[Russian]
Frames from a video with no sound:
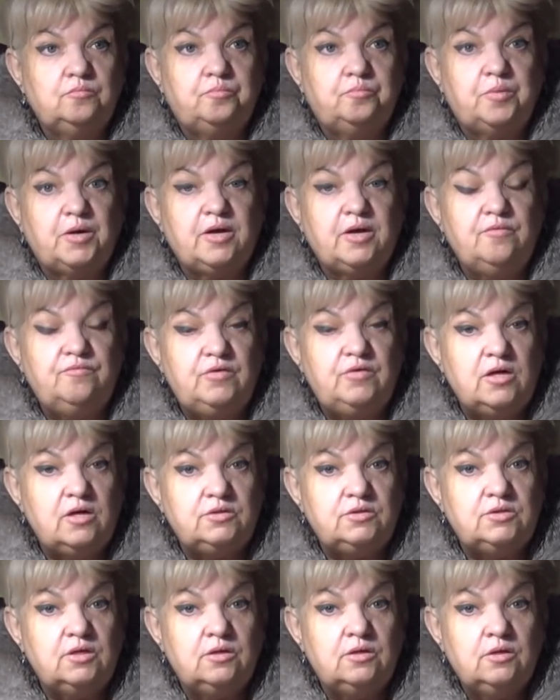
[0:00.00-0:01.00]

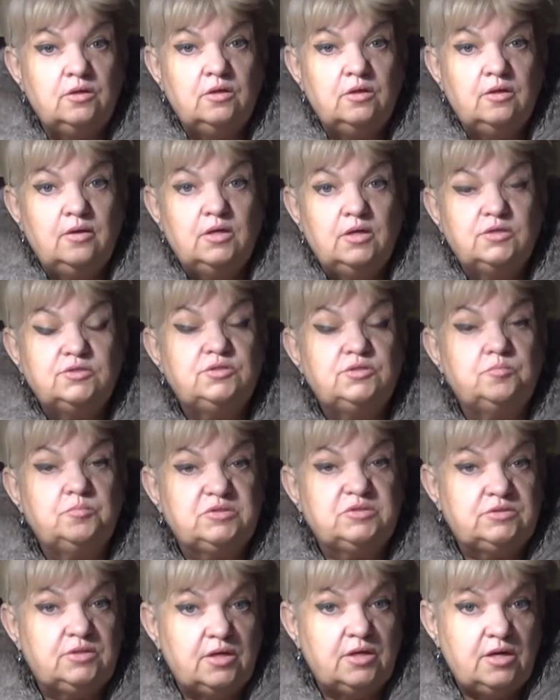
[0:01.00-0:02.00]
проявлять
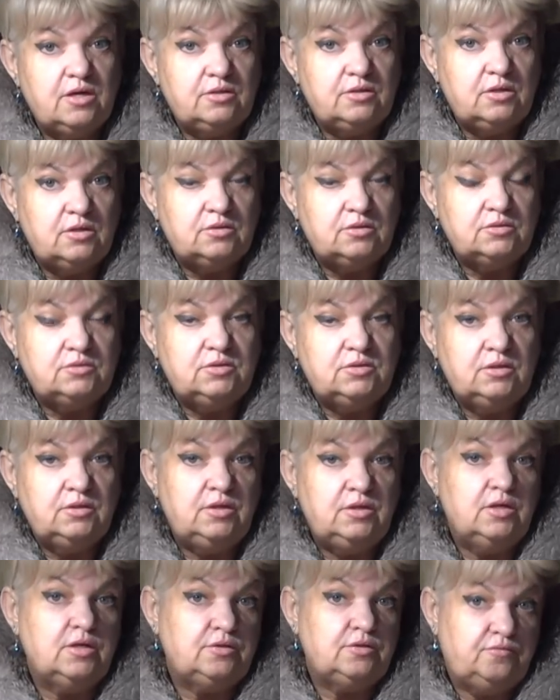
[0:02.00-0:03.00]
самостоятельность
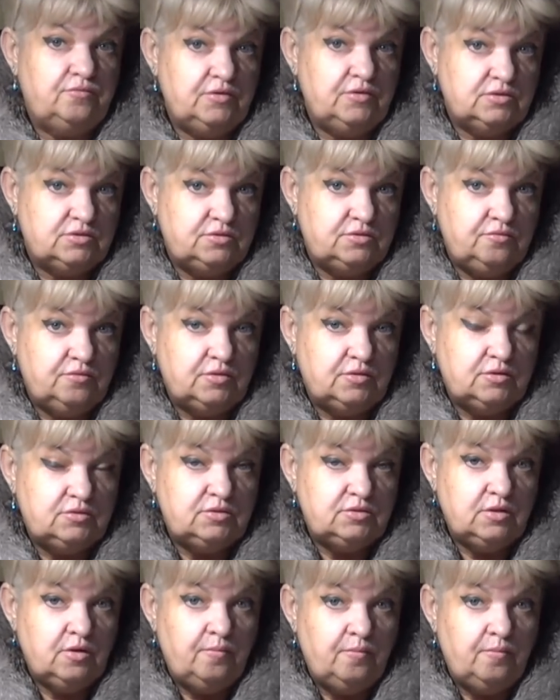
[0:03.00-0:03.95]
и ответственность.